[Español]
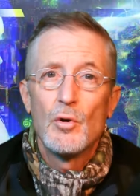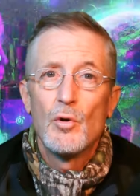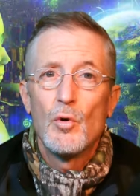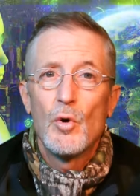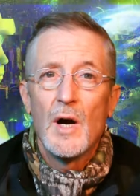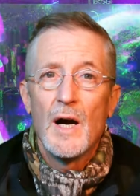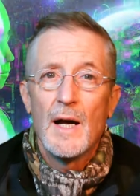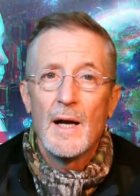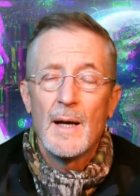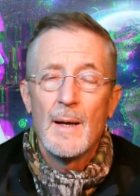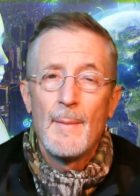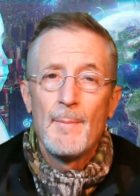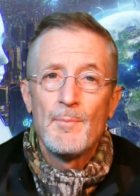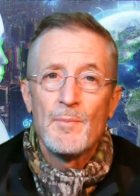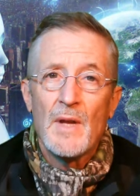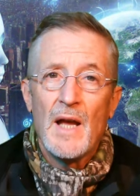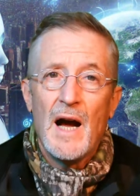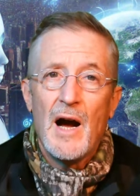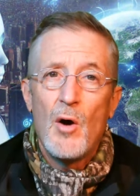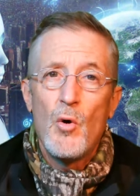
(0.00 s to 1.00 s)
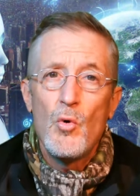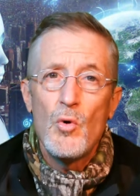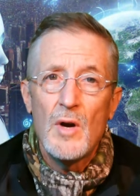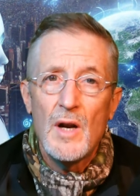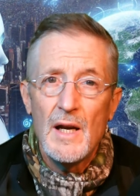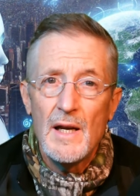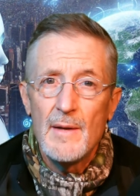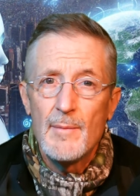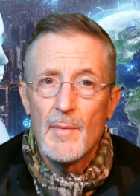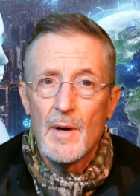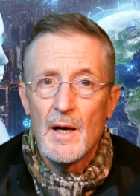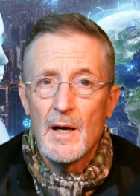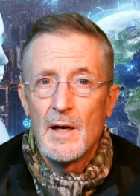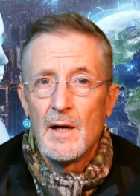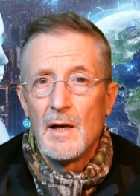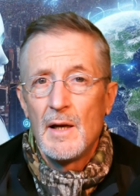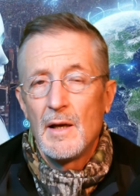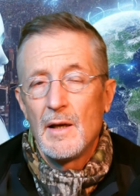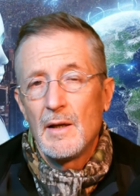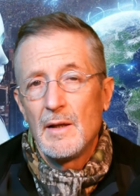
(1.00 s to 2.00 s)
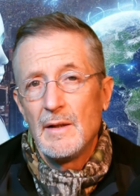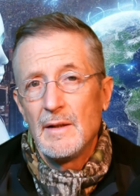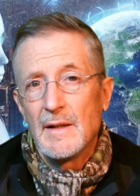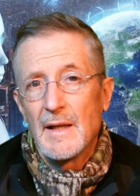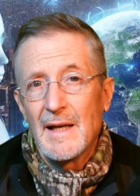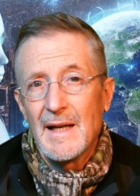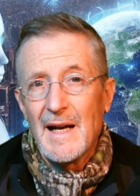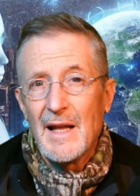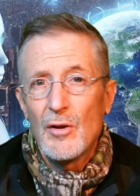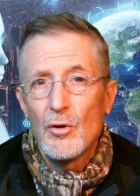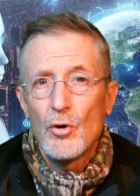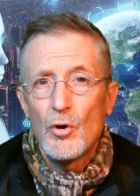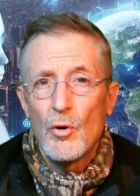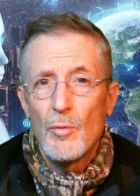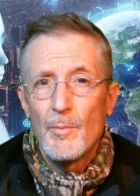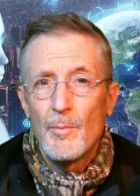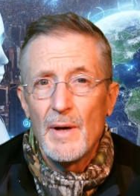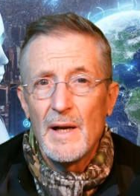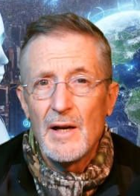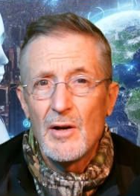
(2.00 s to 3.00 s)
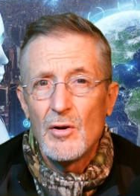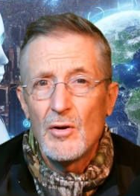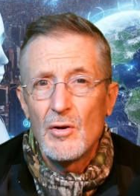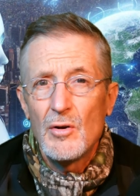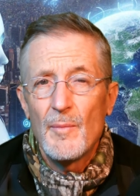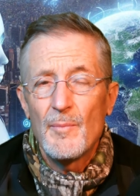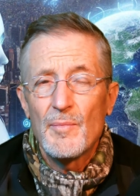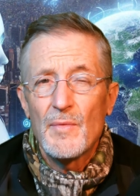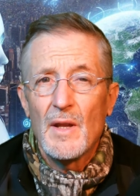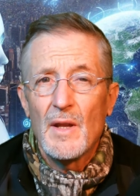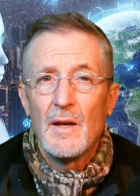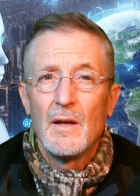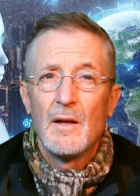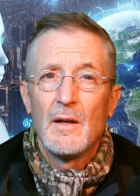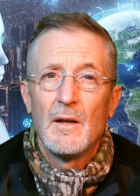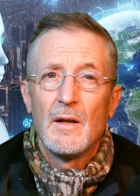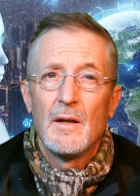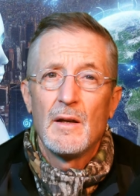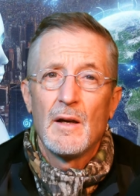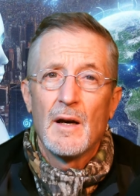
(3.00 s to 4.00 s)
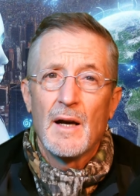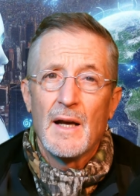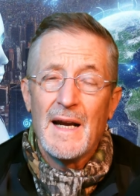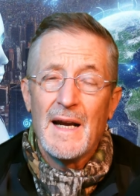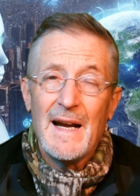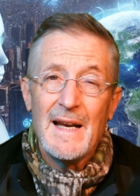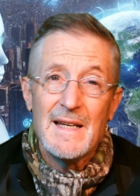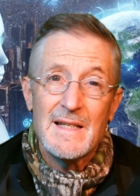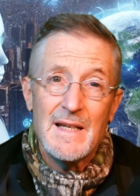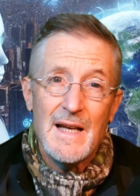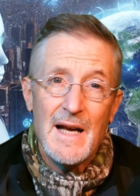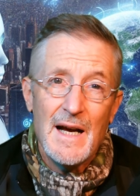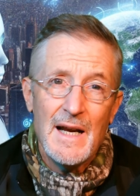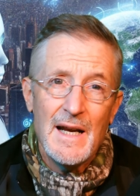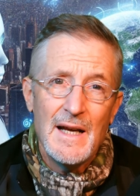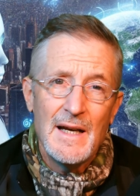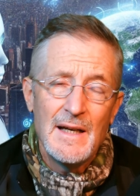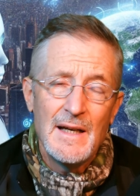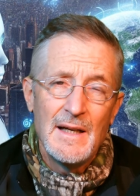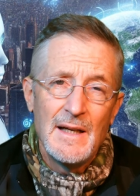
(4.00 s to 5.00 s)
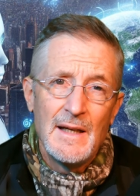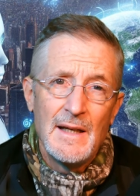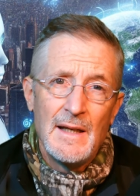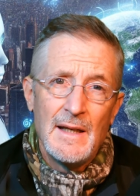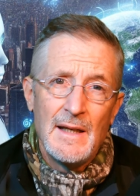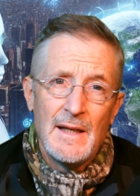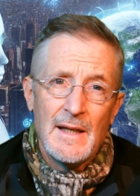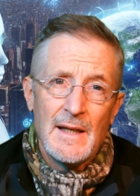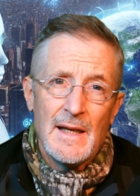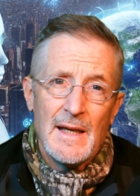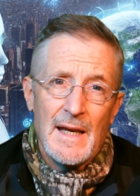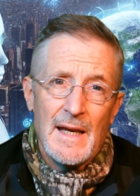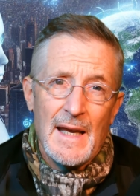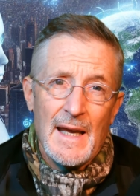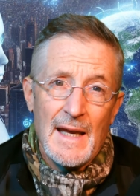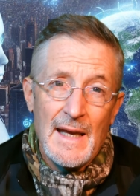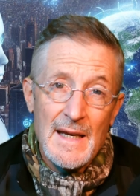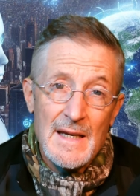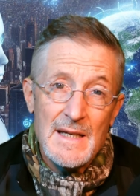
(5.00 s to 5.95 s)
lugar a un clima integrado, complejo, eh, a gran escala, que